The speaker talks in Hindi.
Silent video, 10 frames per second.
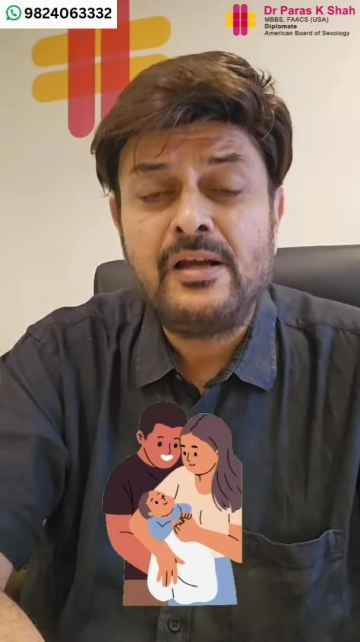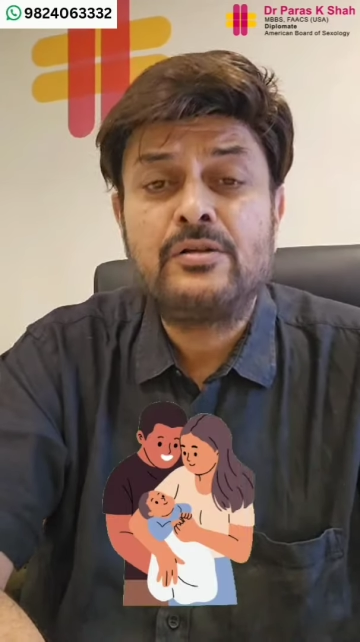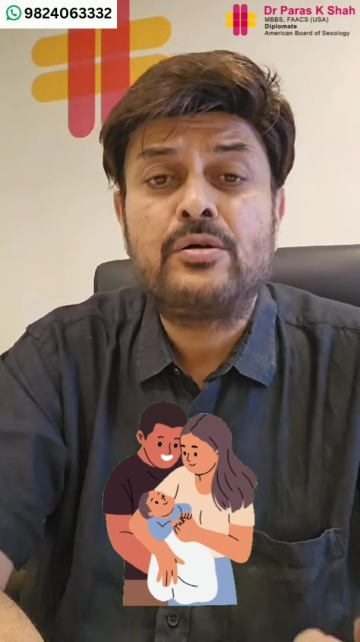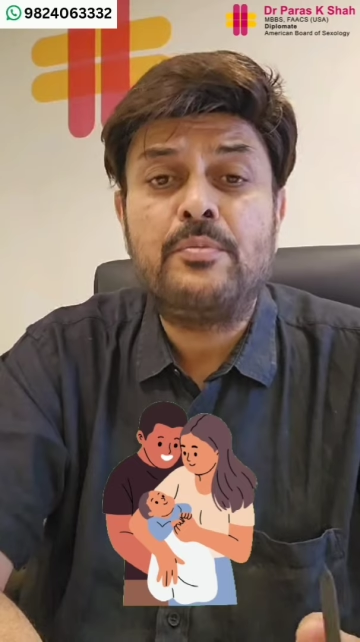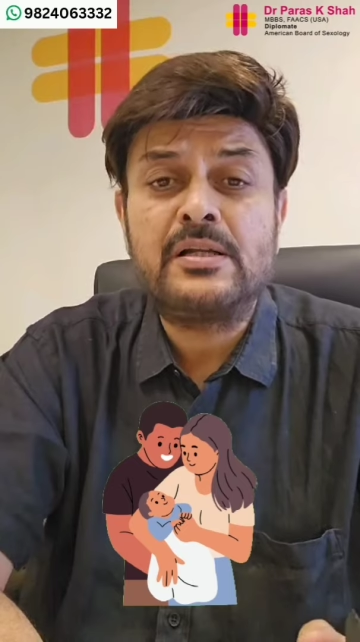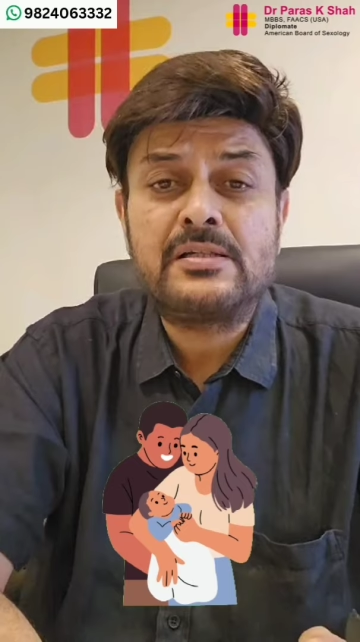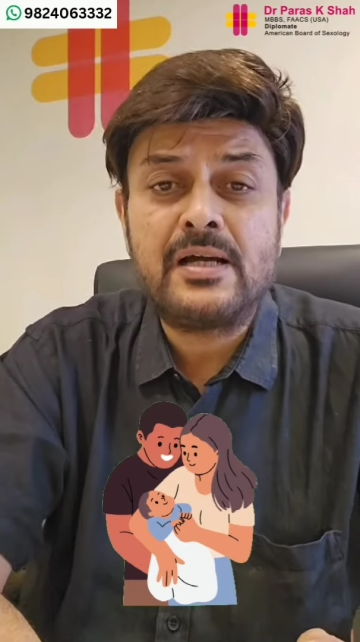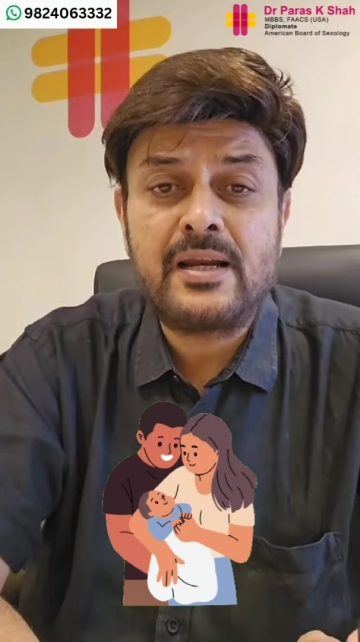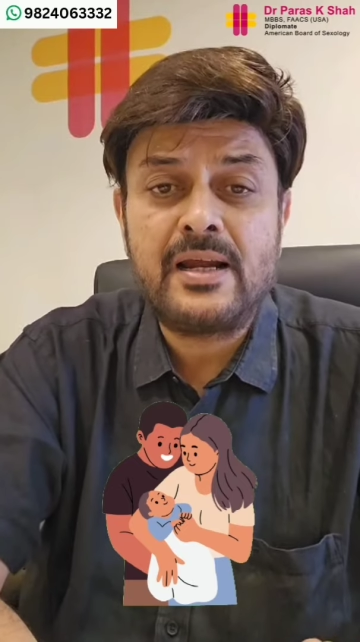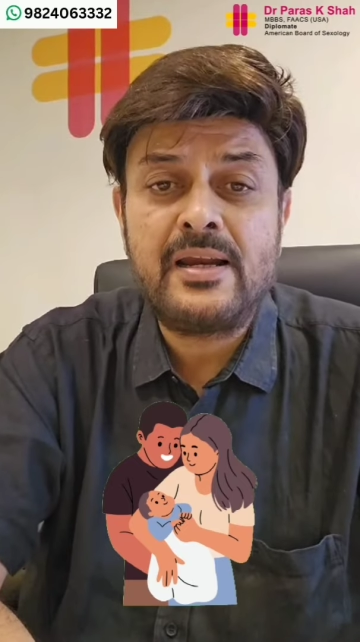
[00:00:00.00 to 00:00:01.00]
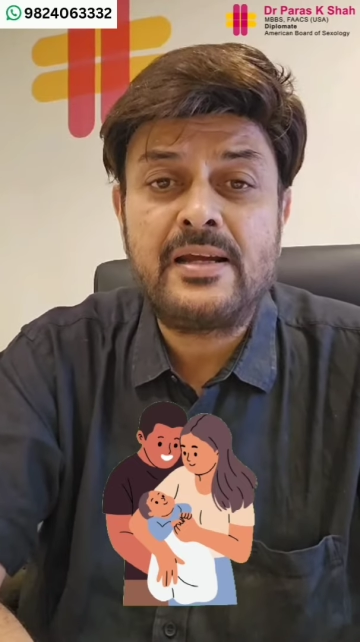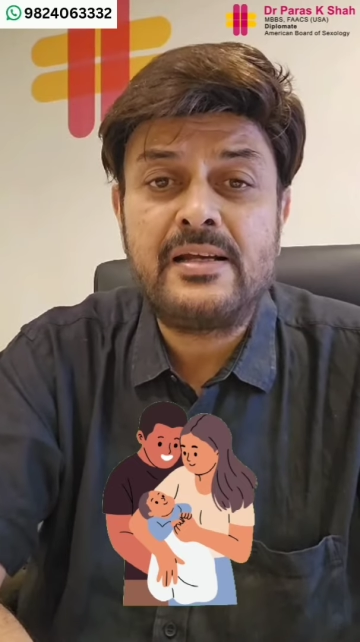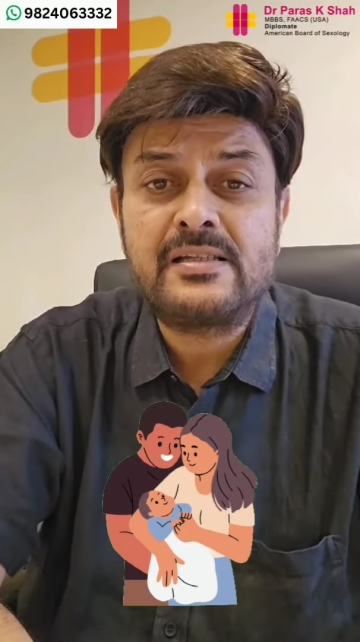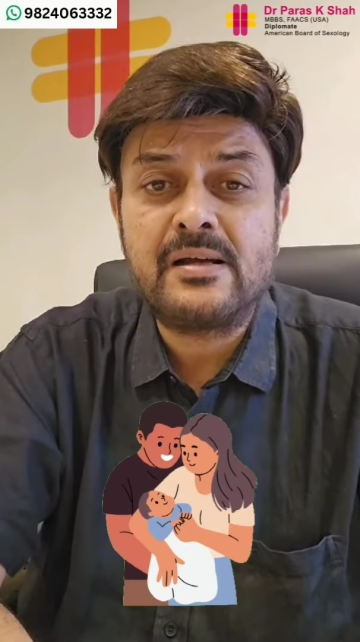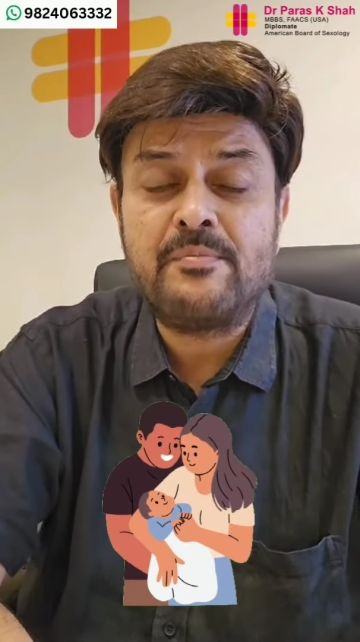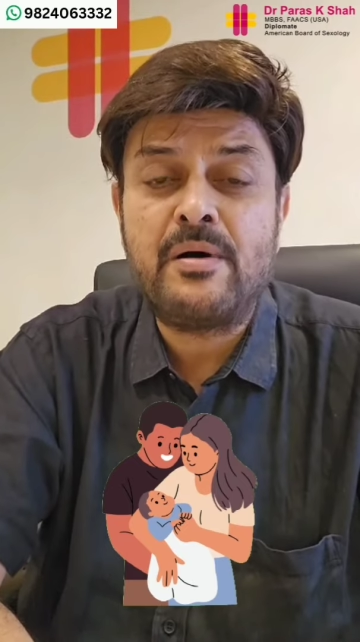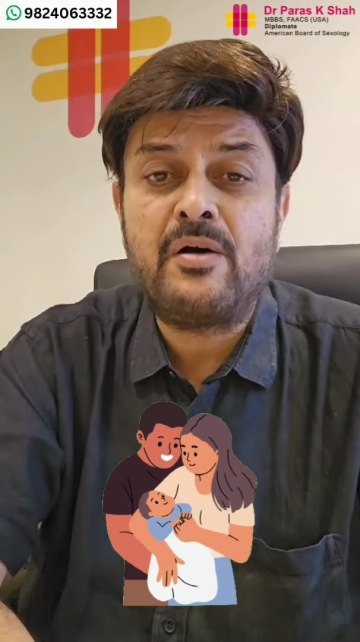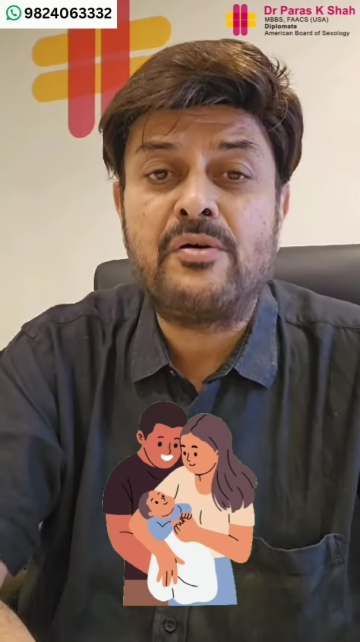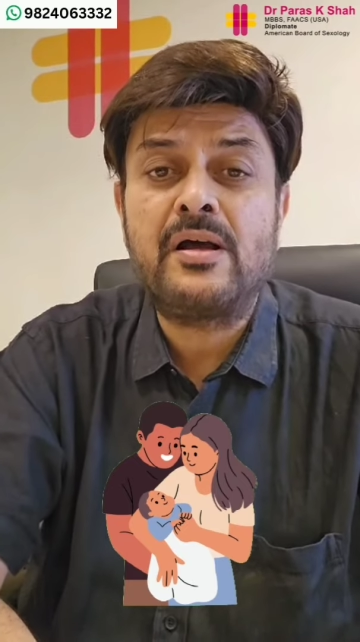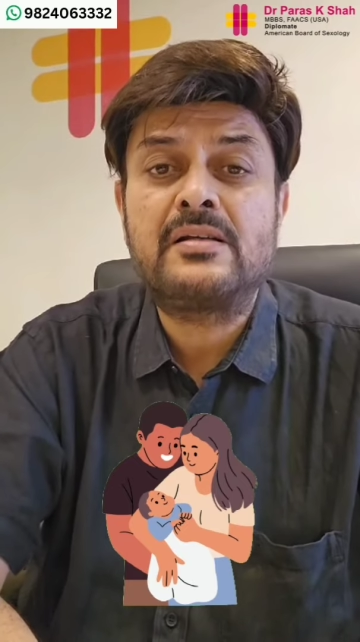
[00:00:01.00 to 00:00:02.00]
तो बच्चा रहने की
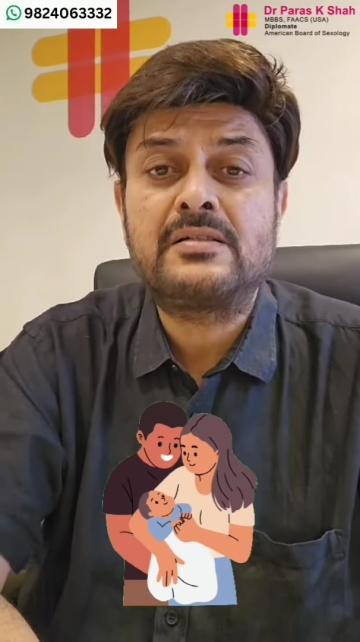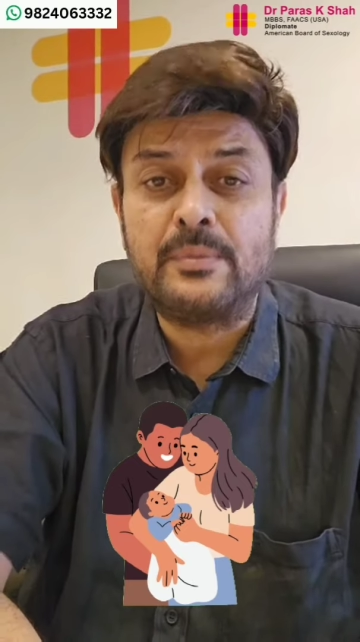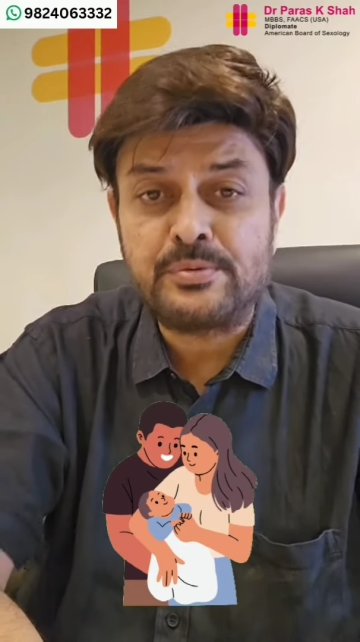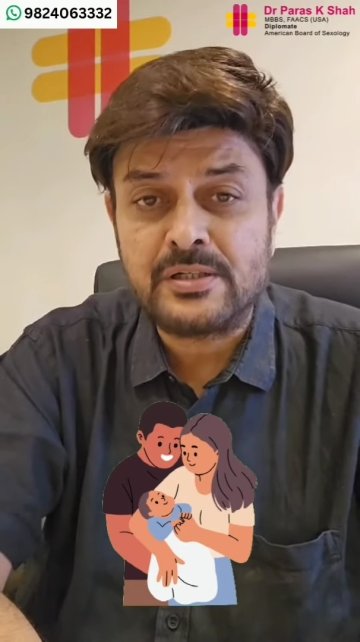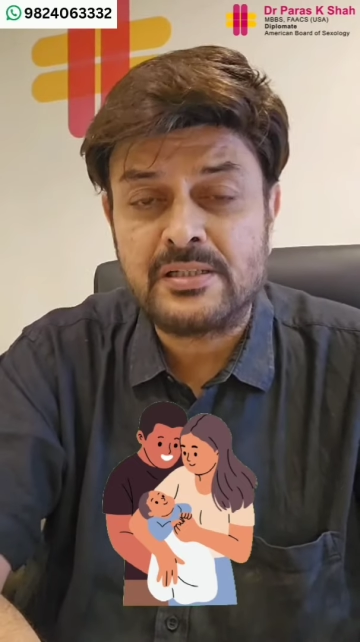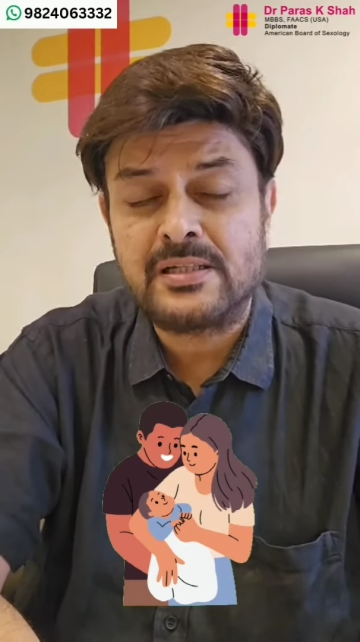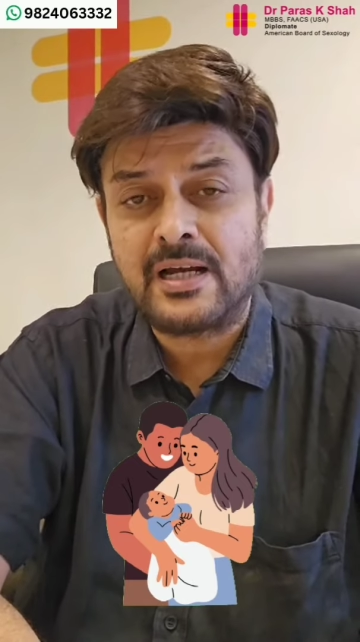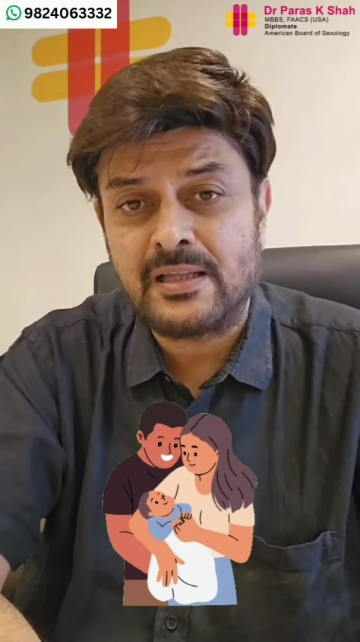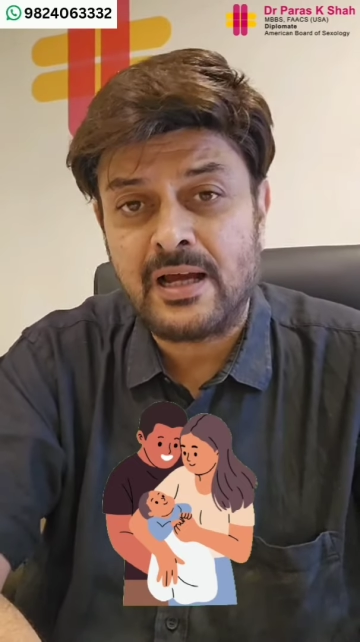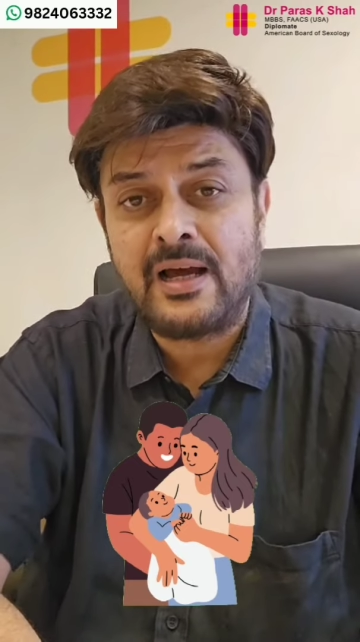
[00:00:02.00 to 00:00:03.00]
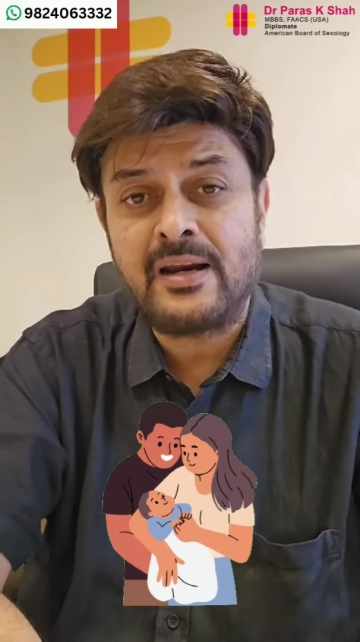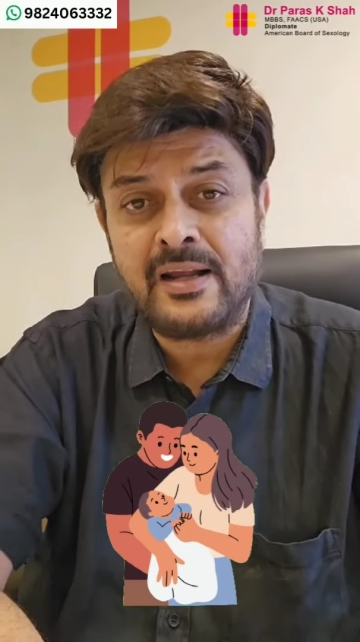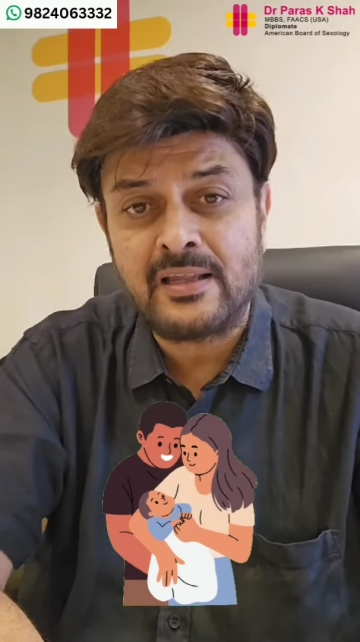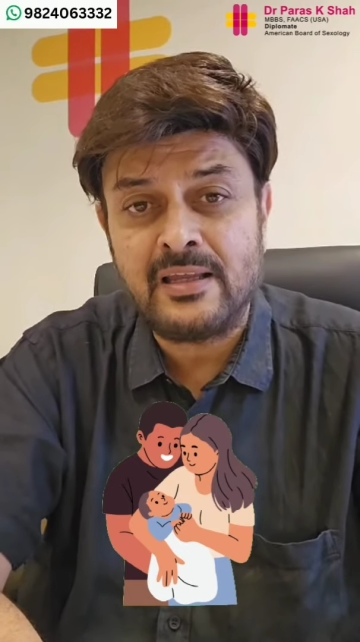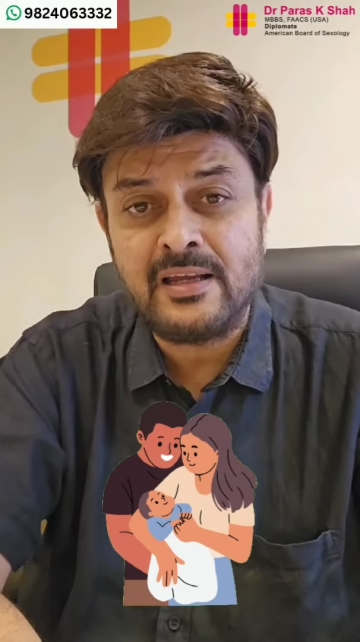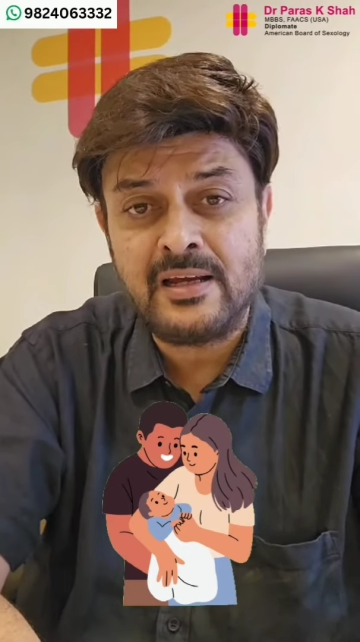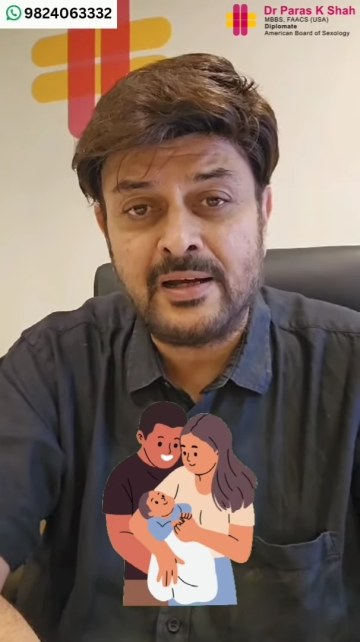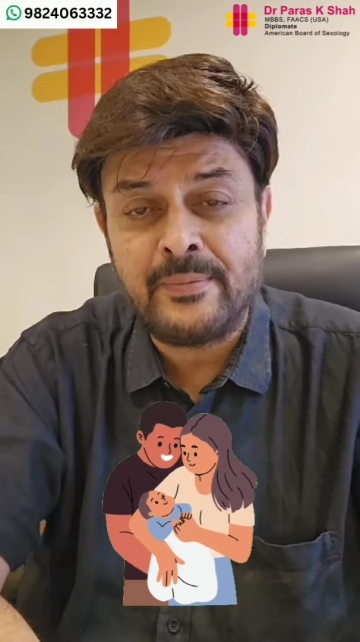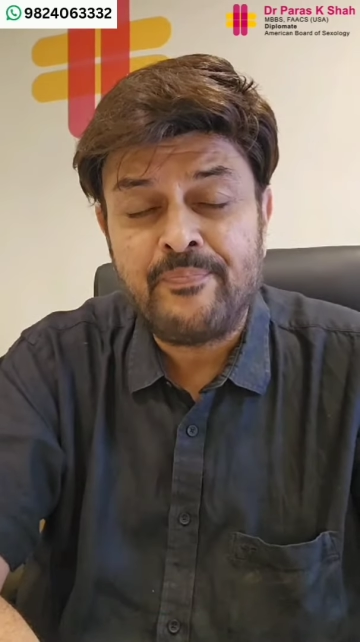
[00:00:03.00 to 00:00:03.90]
संभावना सबसे ज़्यादा रहती है